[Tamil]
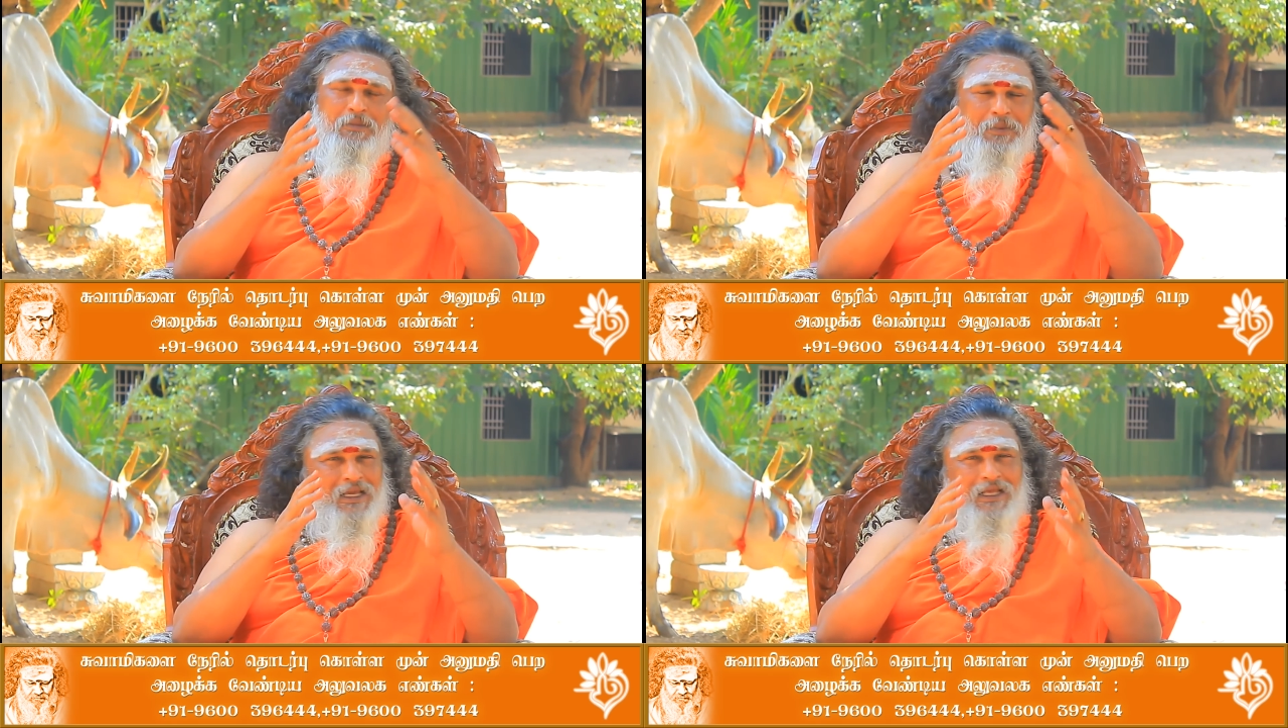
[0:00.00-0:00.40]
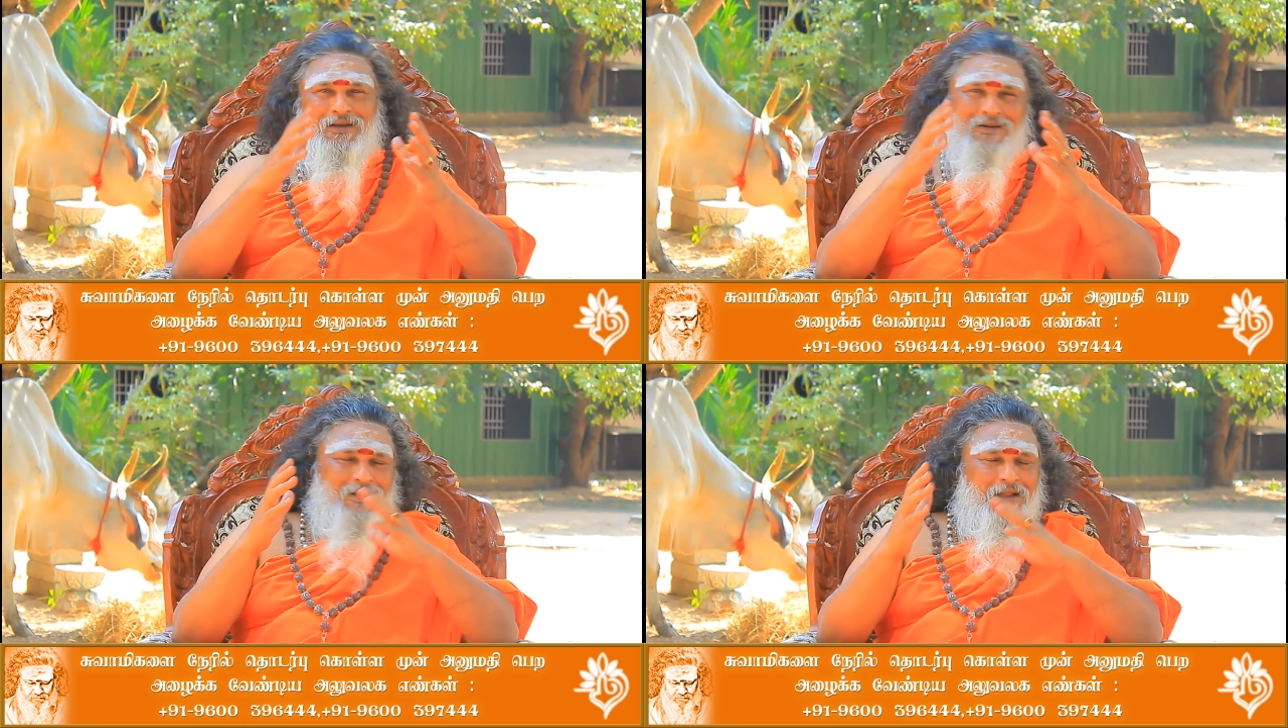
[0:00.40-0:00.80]
இந்த பெயர்
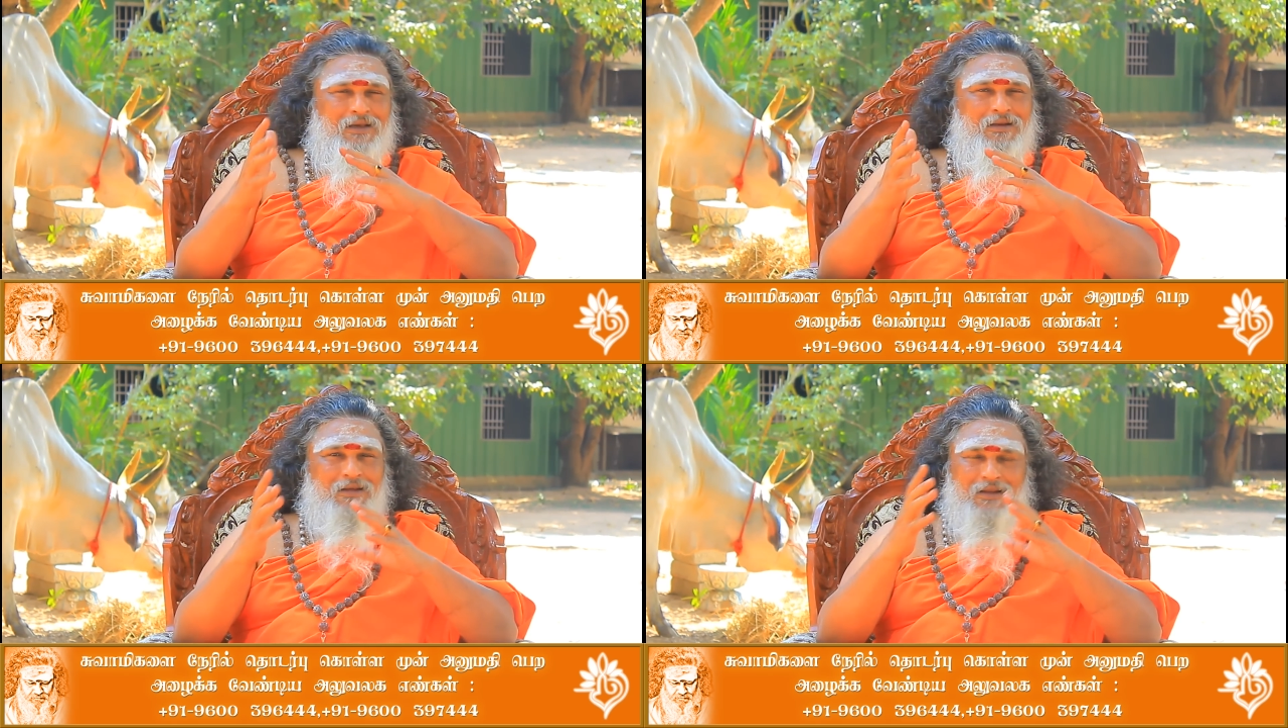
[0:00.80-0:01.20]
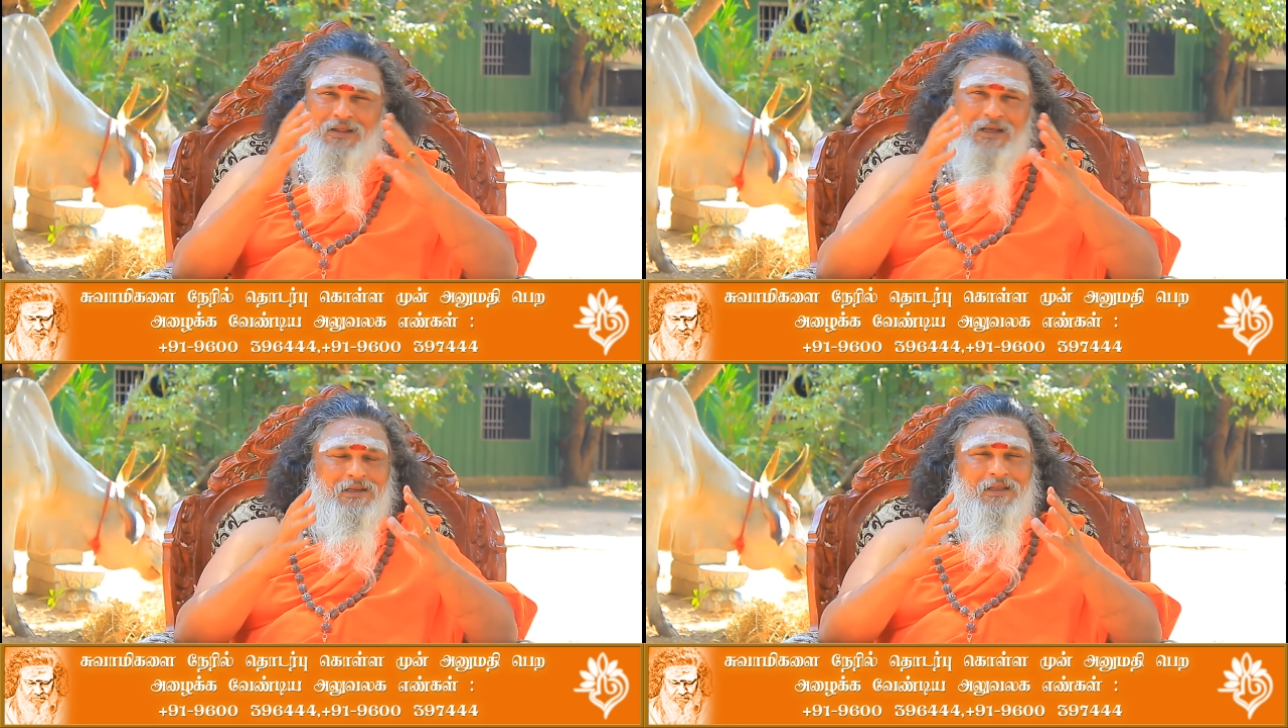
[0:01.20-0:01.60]
நன்றாக
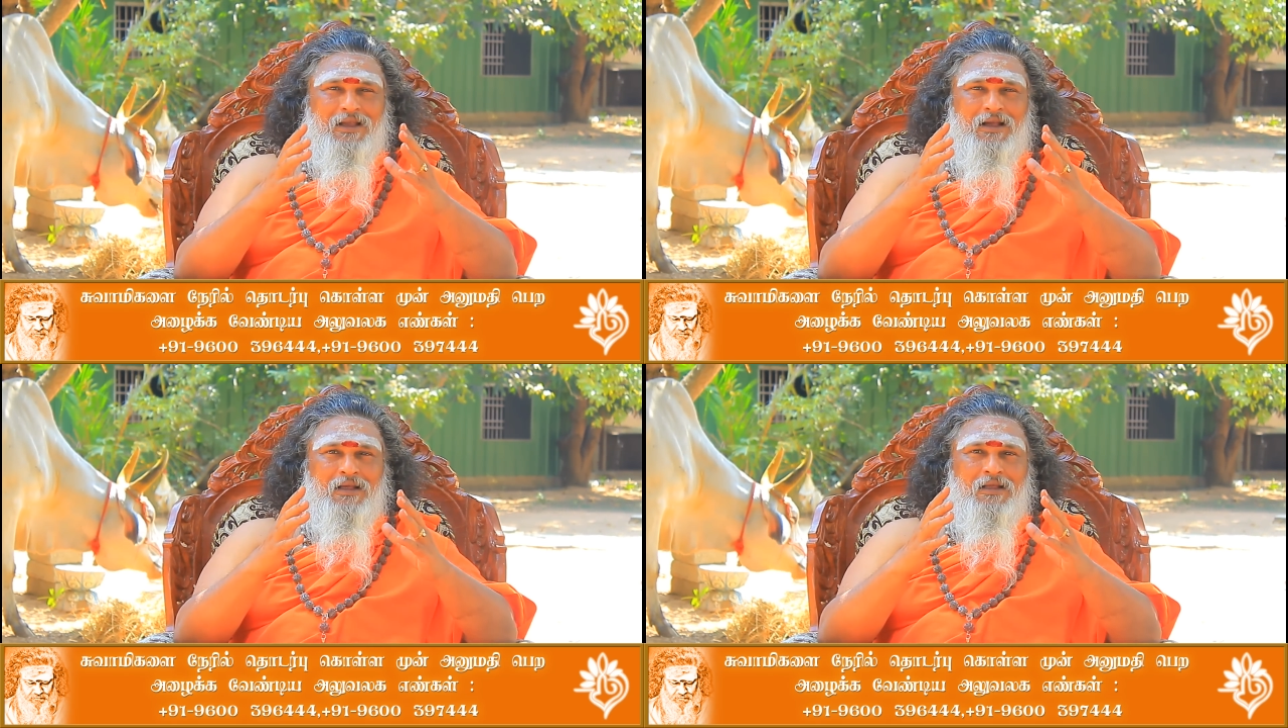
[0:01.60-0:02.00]
இருக்கிறதா இல்லையா